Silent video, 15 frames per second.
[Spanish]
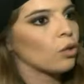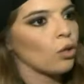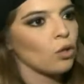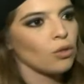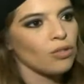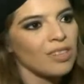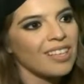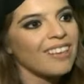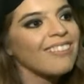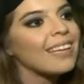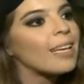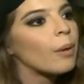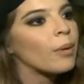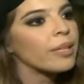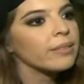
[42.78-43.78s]
todos
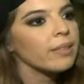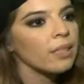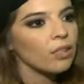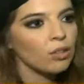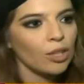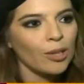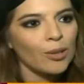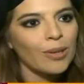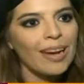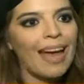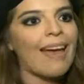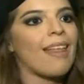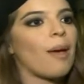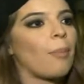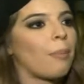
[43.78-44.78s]
divinamente, no tengo
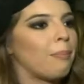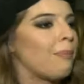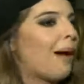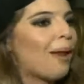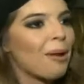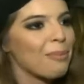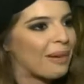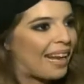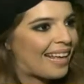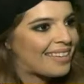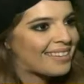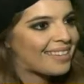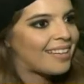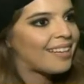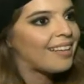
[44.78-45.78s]
nada malo para
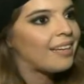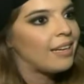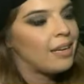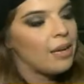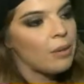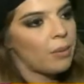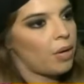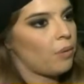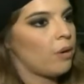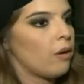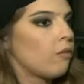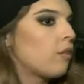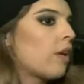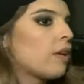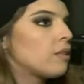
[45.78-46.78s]
decir. Pero
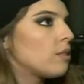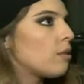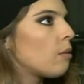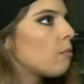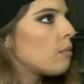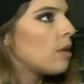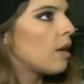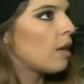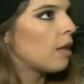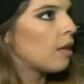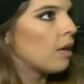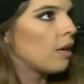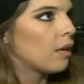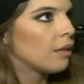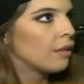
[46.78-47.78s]
bueno, fue una decisión mía
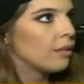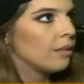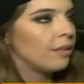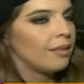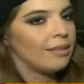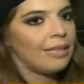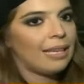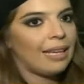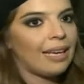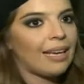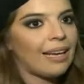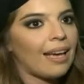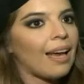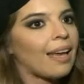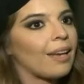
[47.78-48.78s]
de, que
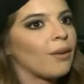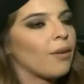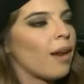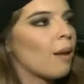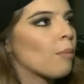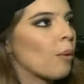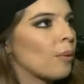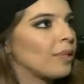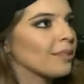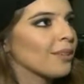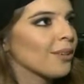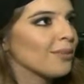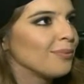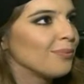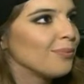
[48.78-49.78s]
creía que no era el momento.